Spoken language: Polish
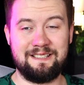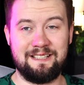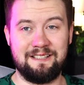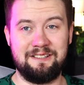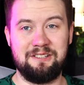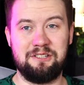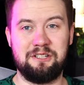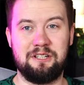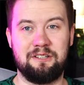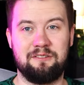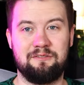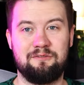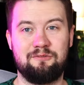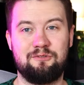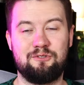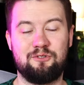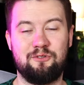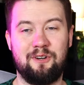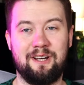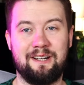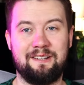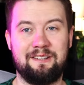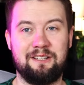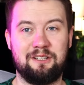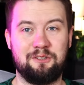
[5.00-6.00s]
za tydzień, w
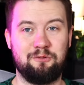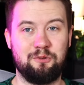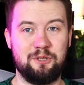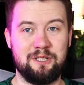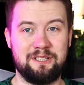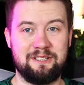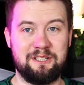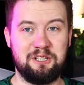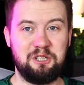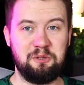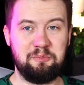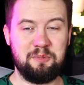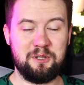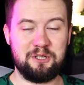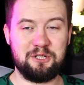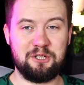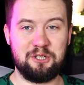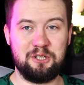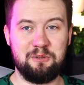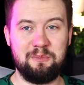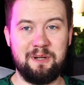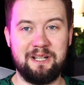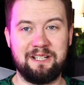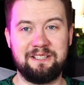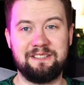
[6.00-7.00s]
czwartek,
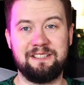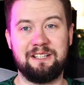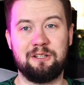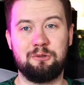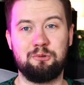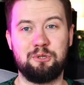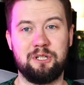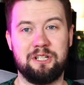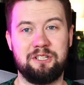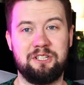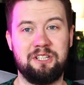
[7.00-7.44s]
21 marca rusza